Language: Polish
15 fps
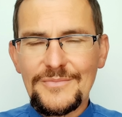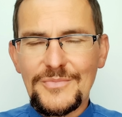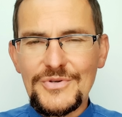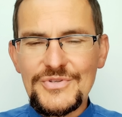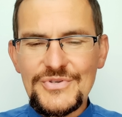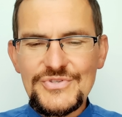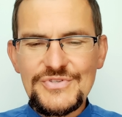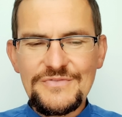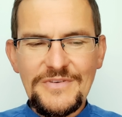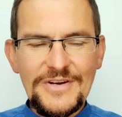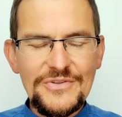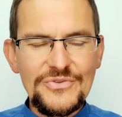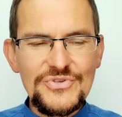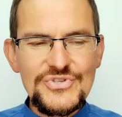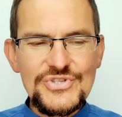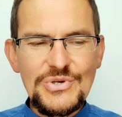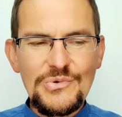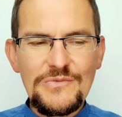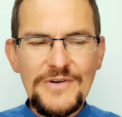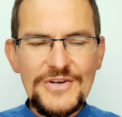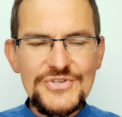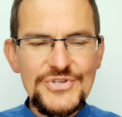Moi drodzy, warto też
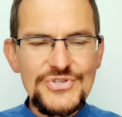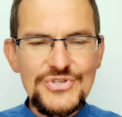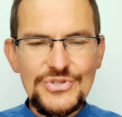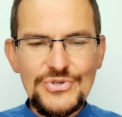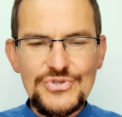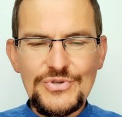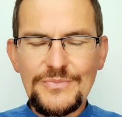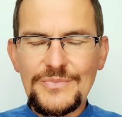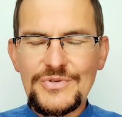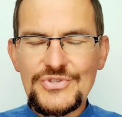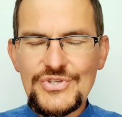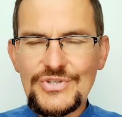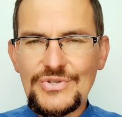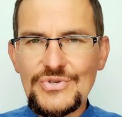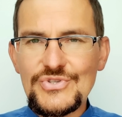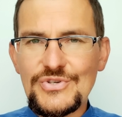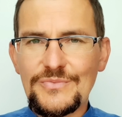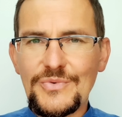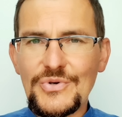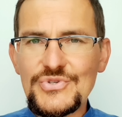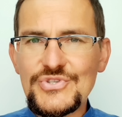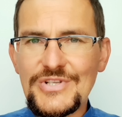zauważyć, że to, są, że to
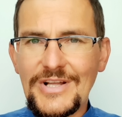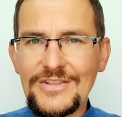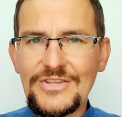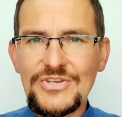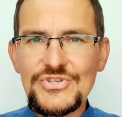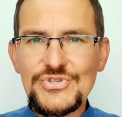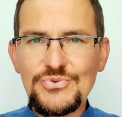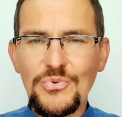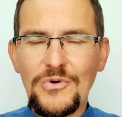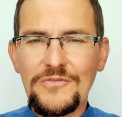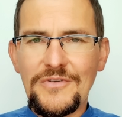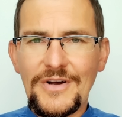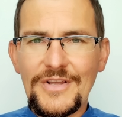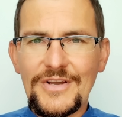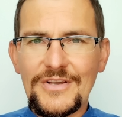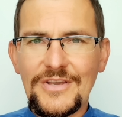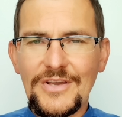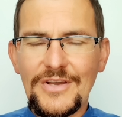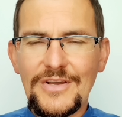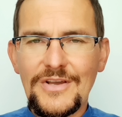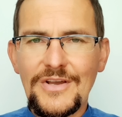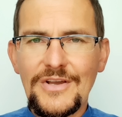są ostatnie słowa,
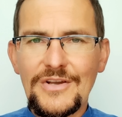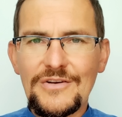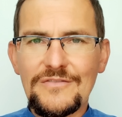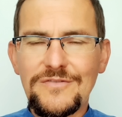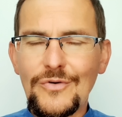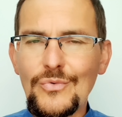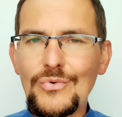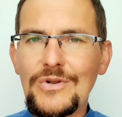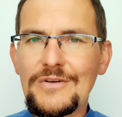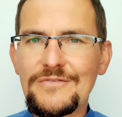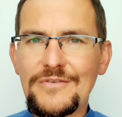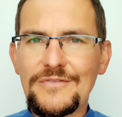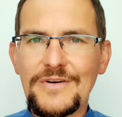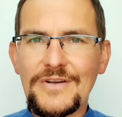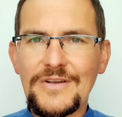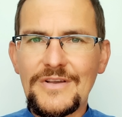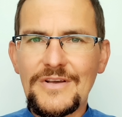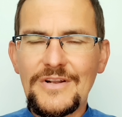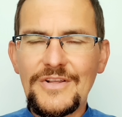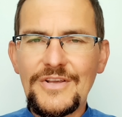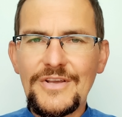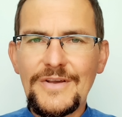jakie w ogóle w
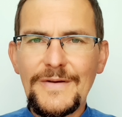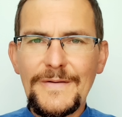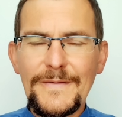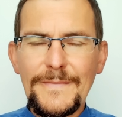Ewangelii